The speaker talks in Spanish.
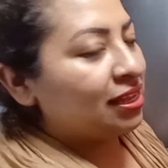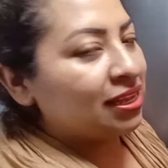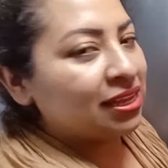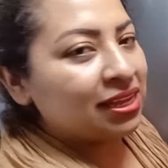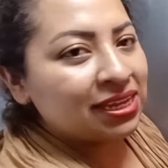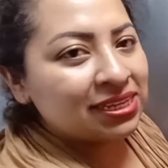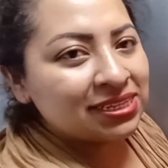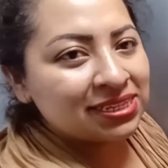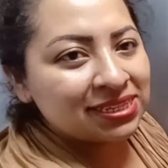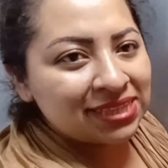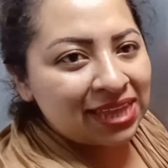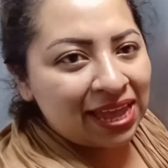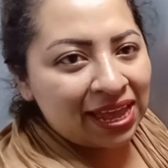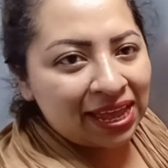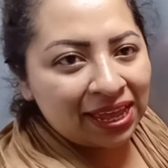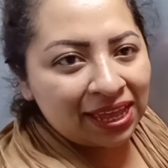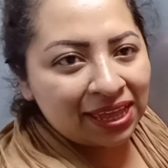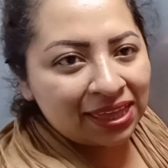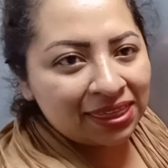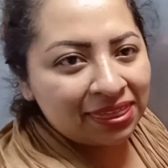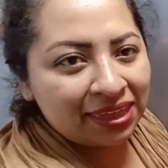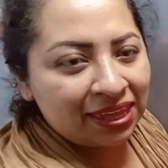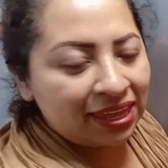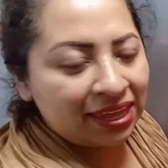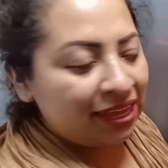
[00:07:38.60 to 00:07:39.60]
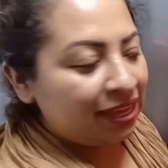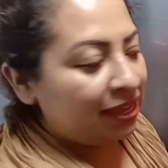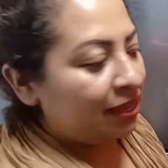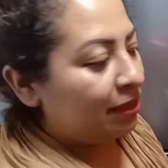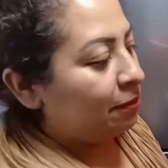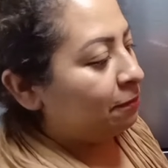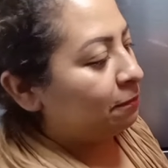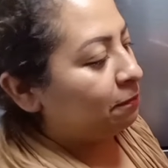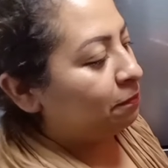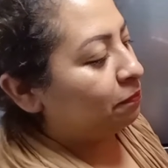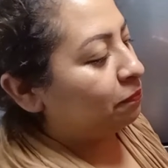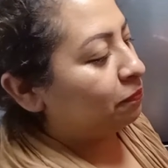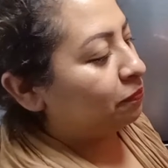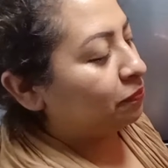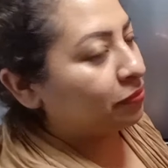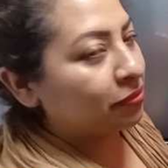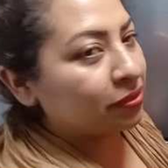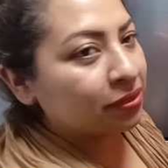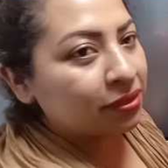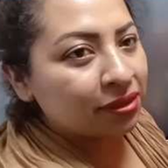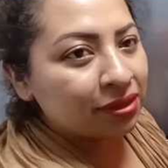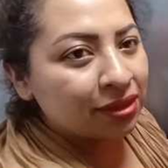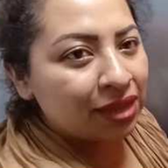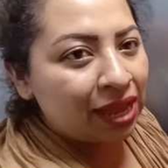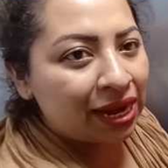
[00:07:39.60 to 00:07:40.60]
Está de
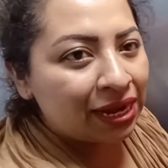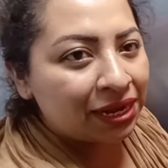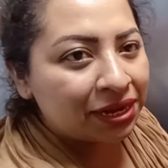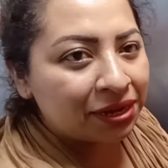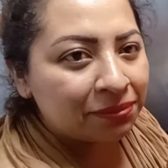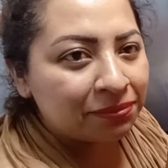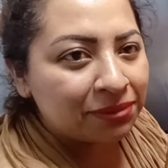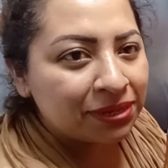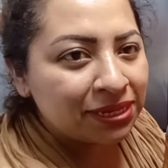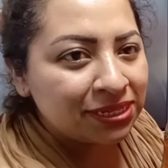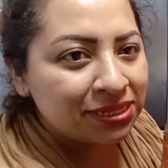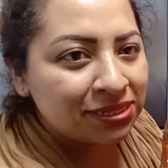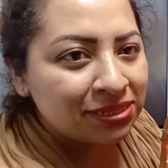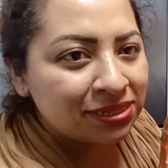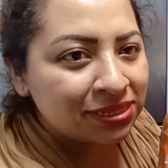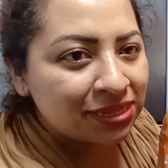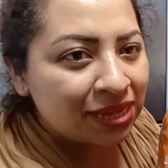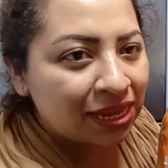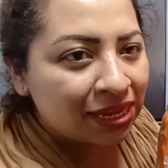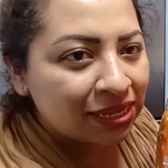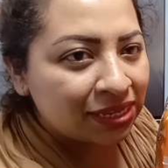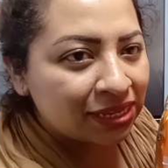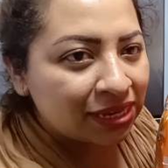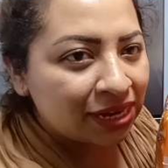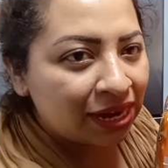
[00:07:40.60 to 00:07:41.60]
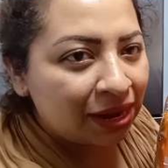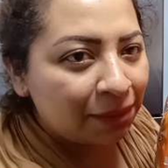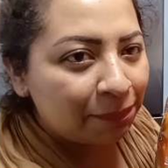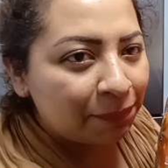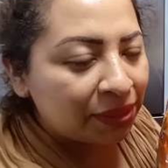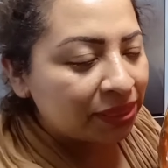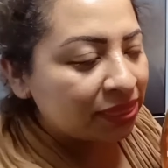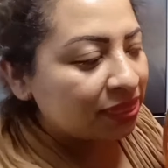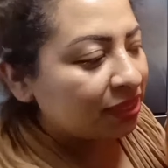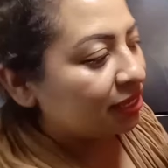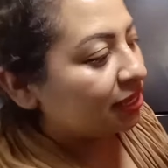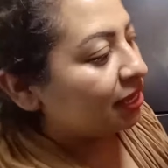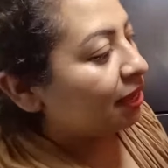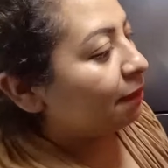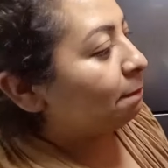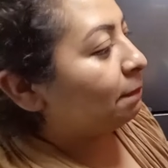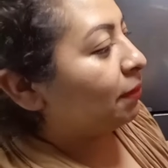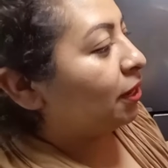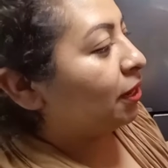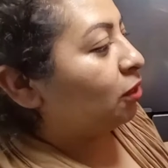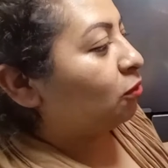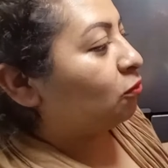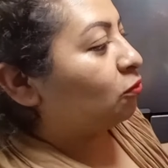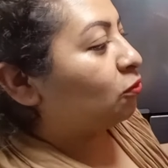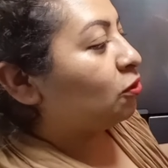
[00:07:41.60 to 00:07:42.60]
mm, al revés, ahí en la pantalla,
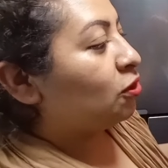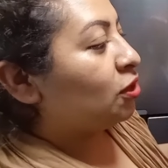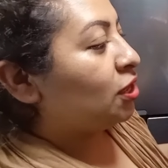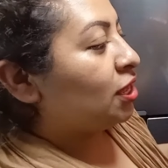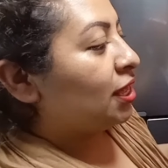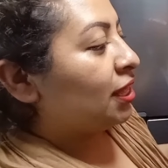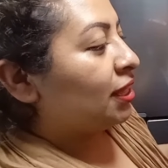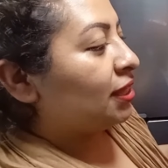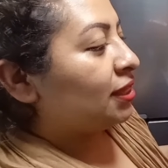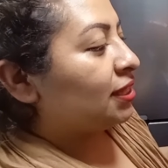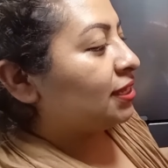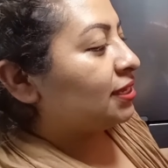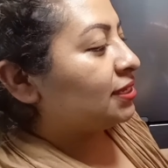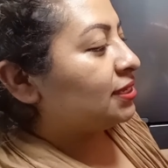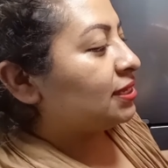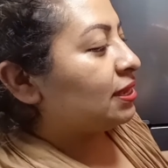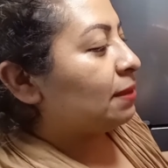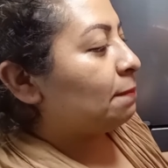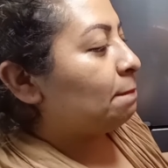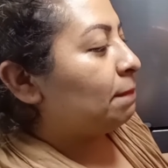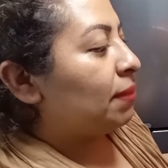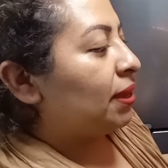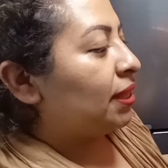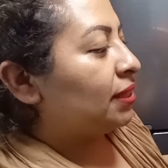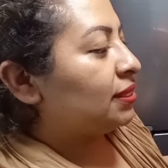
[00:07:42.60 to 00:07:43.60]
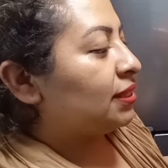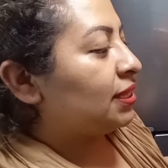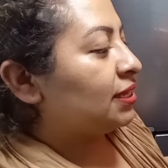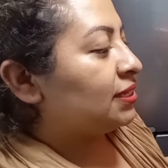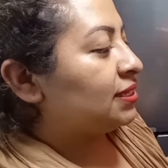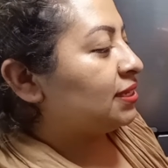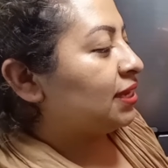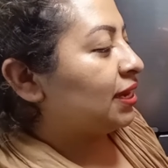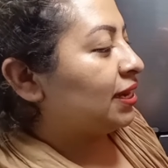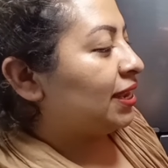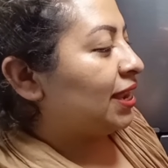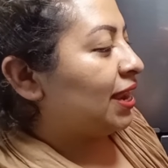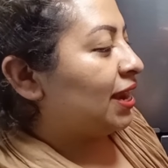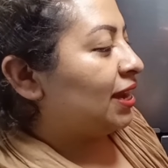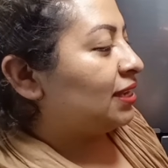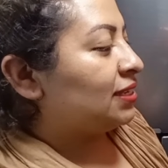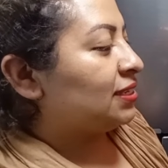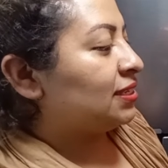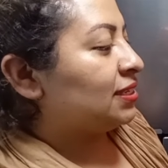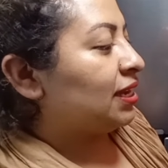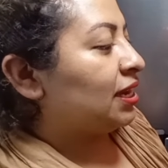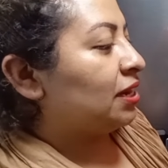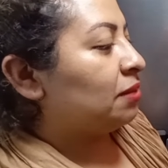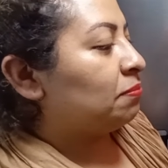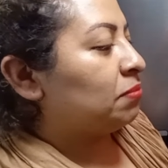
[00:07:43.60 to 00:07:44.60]
pero dice pan de
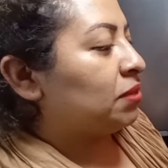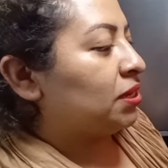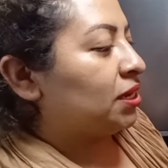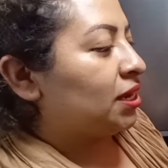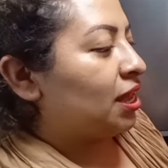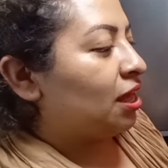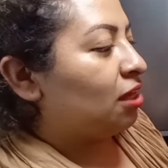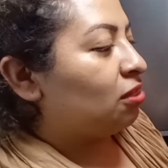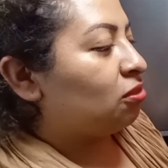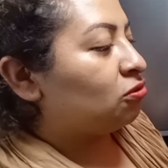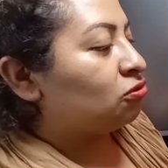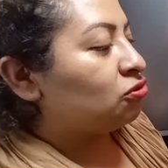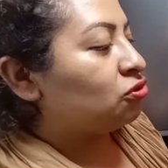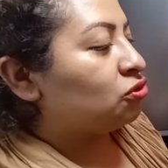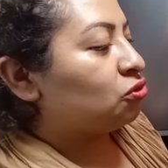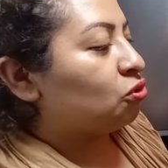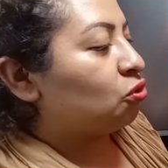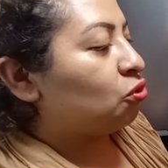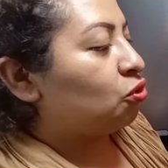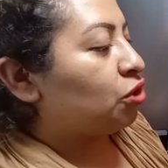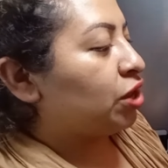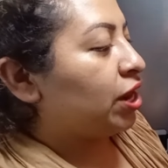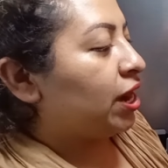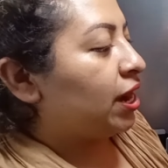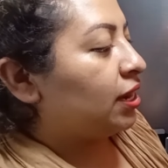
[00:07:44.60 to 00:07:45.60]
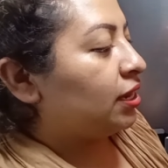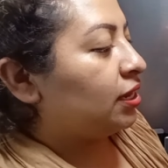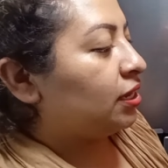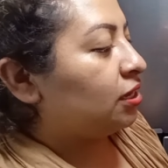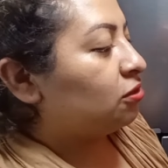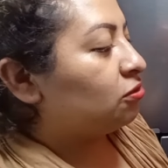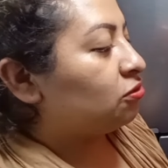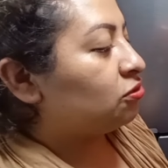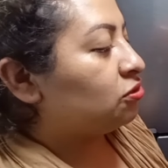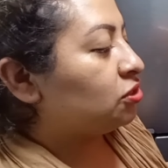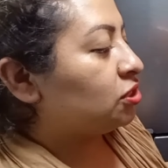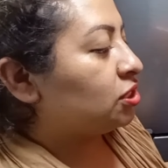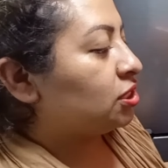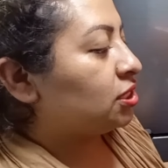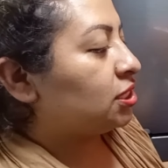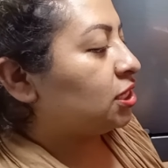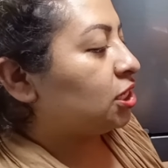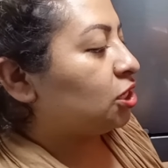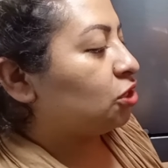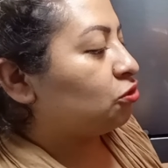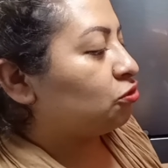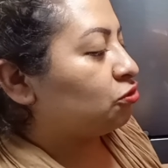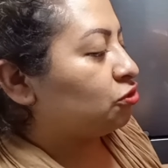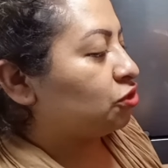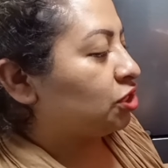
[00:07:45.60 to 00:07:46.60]
cereales germinados orgánicos
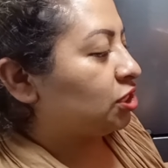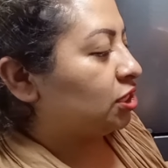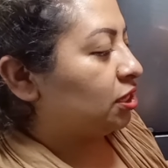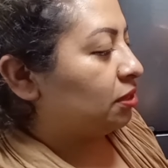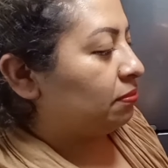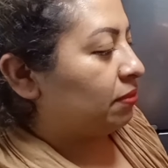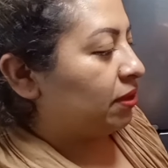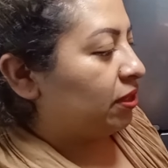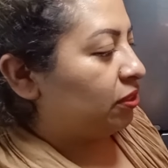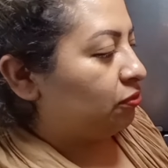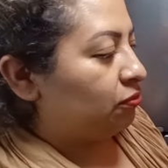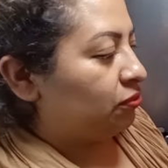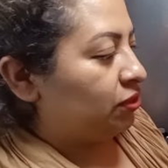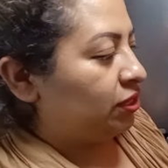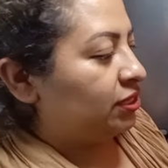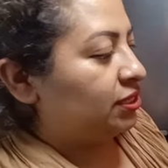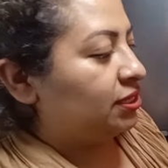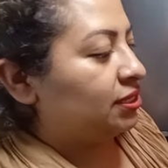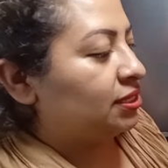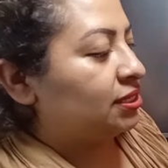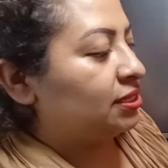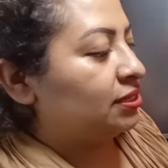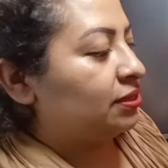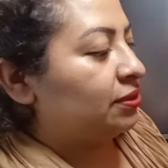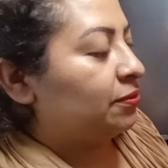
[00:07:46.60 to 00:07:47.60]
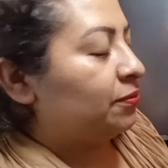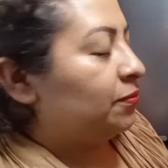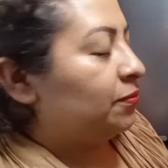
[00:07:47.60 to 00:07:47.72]
sin conservadores.